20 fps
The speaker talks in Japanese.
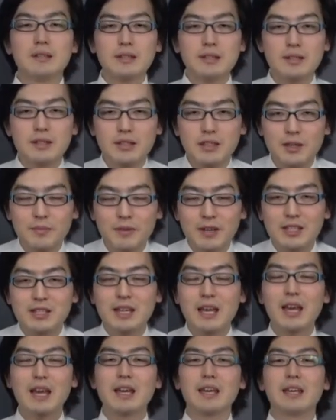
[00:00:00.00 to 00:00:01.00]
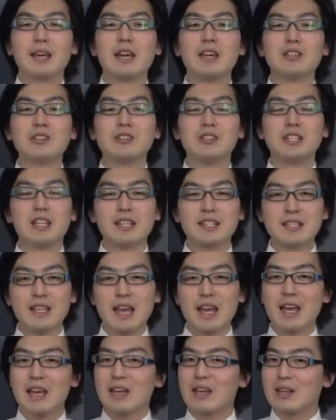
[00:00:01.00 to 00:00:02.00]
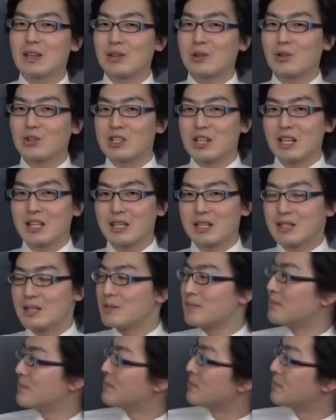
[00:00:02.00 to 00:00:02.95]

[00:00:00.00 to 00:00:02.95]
う続きまして演習2ですねこちらです